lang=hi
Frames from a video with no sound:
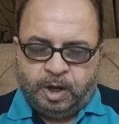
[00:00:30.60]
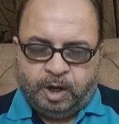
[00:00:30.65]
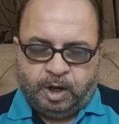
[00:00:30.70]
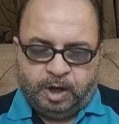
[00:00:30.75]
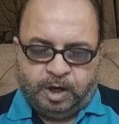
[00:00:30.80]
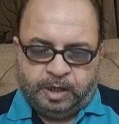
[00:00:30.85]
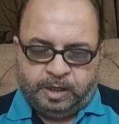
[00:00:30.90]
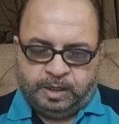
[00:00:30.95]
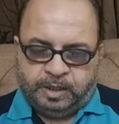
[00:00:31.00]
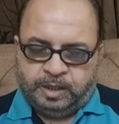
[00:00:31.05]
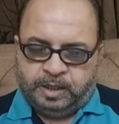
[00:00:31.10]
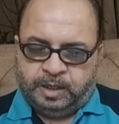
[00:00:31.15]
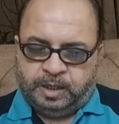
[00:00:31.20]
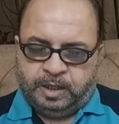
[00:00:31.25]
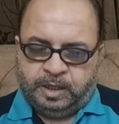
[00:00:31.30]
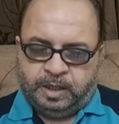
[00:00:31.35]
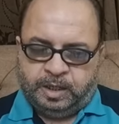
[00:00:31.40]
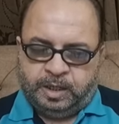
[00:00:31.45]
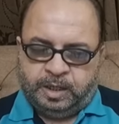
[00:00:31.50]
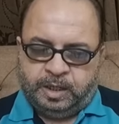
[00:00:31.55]
और
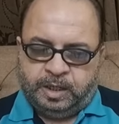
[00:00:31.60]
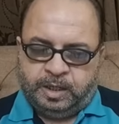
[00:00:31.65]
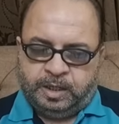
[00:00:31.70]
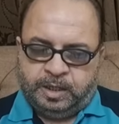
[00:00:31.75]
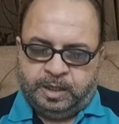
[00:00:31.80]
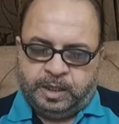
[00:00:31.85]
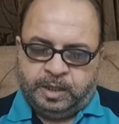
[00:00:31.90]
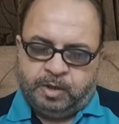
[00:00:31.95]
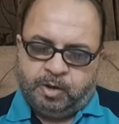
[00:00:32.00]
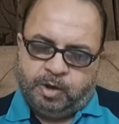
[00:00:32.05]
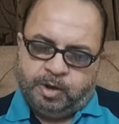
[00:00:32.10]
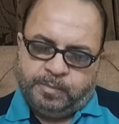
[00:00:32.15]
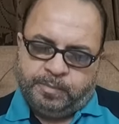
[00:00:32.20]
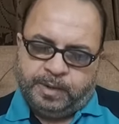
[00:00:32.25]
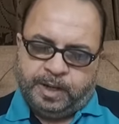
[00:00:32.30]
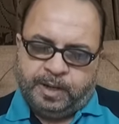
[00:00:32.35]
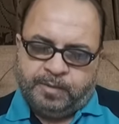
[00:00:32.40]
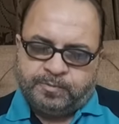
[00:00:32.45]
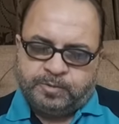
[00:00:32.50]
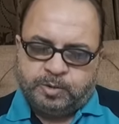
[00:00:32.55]
एक और
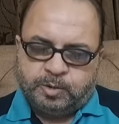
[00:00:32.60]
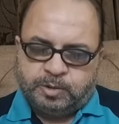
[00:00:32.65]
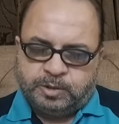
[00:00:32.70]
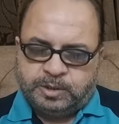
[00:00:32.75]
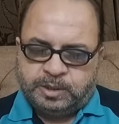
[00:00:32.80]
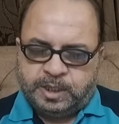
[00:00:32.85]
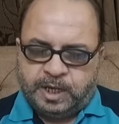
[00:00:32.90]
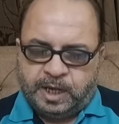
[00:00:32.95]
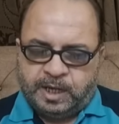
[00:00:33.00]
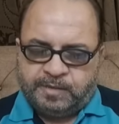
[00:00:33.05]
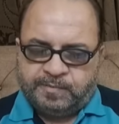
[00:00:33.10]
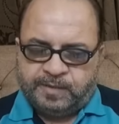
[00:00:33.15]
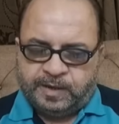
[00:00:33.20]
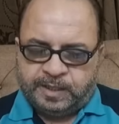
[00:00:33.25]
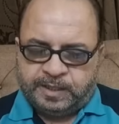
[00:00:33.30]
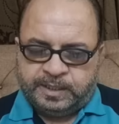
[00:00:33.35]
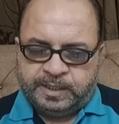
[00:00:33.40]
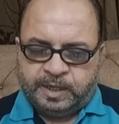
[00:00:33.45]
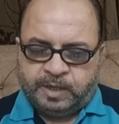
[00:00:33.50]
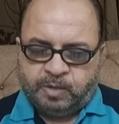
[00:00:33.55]
बड़ा अफसोसनाक
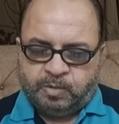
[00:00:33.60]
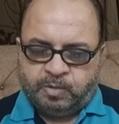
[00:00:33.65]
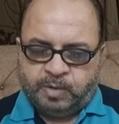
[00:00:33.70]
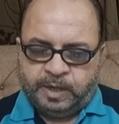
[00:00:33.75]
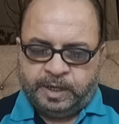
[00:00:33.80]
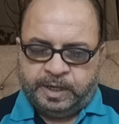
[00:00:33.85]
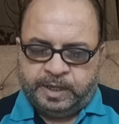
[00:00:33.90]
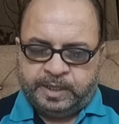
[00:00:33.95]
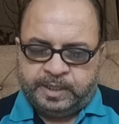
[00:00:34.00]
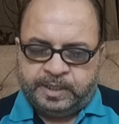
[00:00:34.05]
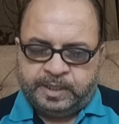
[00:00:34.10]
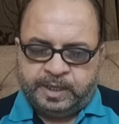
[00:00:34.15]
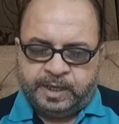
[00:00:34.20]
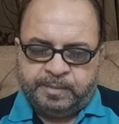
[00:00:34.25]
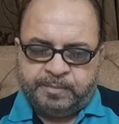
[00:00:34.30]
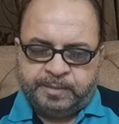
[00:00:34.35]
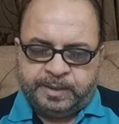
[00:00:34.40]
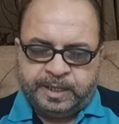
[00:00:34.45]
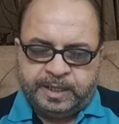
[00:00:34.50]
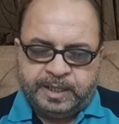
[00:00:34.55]
वाक़ हुआ है कि
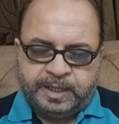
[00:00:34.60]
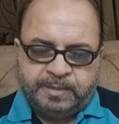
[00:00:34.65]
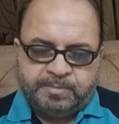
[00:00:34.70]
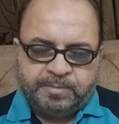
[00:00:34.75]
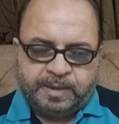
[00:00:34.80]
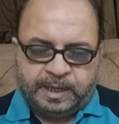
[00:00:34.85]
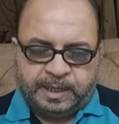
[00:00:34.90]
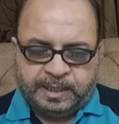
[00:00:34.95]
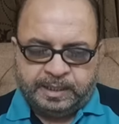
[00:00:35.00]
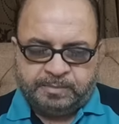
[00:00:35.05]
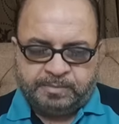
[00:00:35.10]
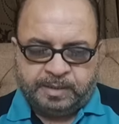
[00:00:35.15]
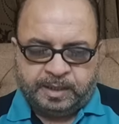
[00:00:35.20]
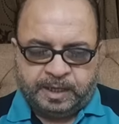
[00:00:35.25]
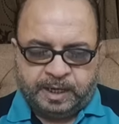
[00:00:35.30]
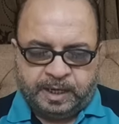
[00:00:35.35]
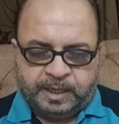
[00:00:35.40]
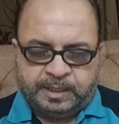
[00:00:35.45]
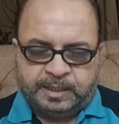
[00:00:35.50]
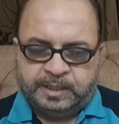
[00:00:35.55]
अमरीकी मालिक
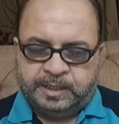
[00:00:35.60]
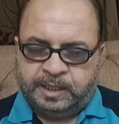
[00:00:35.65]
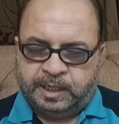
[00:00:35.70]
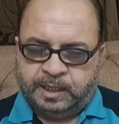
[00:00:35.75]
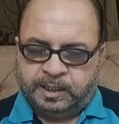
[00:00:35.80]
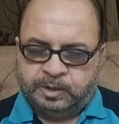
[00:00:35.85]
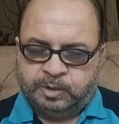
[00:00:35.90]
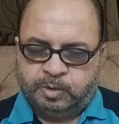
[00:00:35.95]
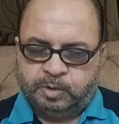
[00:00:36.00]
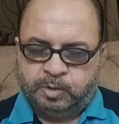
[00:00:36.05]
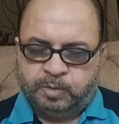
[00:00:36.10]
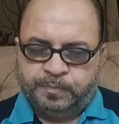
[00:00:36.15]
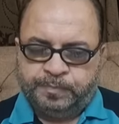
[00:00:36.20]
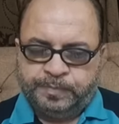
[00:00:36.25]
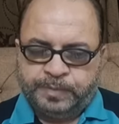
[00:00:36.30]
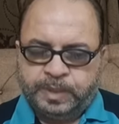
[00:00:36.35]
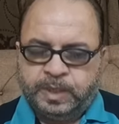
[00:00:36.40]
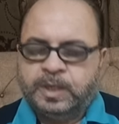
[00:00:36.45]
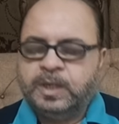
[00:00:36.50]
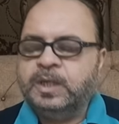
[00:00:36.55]
मकान के हाथों
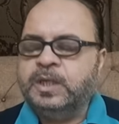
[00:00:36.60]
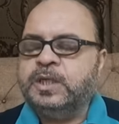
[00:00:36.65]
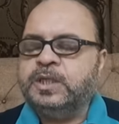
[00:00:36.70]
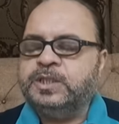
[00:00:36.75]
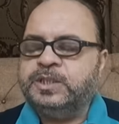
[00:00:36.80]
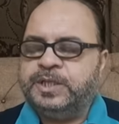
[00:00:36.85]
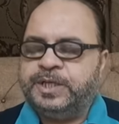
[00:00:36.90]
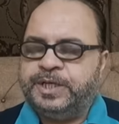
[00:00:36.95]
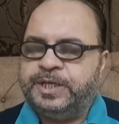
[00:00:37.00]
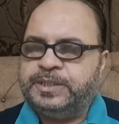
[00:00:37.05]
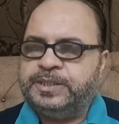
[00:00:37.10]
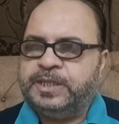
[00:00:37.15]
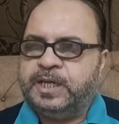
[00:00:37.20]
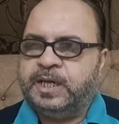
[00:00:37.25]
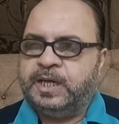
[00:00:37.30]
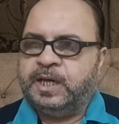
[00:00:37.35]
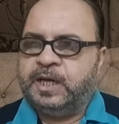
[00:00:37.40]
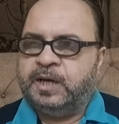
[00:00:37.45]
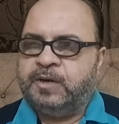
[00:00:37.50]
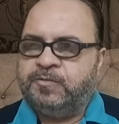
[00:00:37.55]
छः
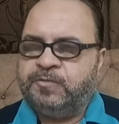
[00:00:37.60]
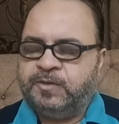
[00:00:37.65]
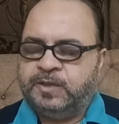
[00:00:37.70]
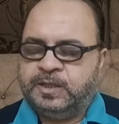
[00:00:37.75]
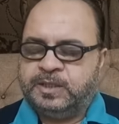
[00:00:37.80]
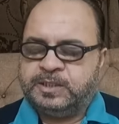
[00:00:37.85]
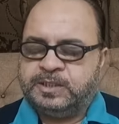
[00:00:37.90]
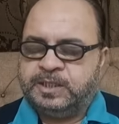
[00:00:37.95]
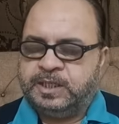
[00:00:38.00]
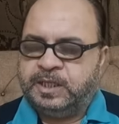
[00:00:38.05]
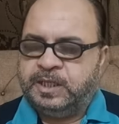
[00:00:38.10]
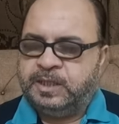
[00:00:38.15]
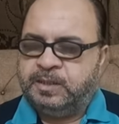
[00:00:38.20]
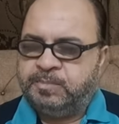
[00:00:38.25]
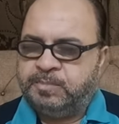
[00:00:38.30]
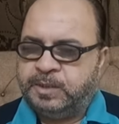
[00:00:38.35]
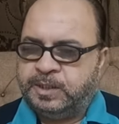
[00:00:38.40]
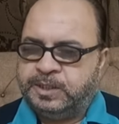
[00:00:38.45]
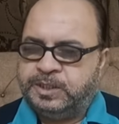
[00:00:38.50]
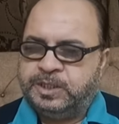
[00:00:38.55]
साल फ़लस्तनी
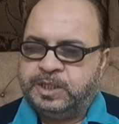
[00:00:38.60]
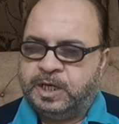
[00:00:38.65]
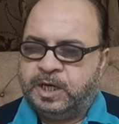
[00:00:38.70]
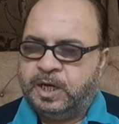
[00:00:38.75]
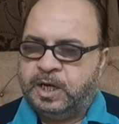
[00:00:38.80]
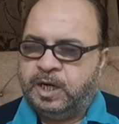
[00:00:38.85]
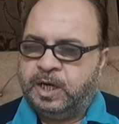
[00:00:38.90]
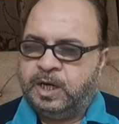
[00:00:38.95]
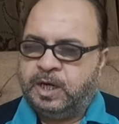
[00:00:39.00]
बच्चा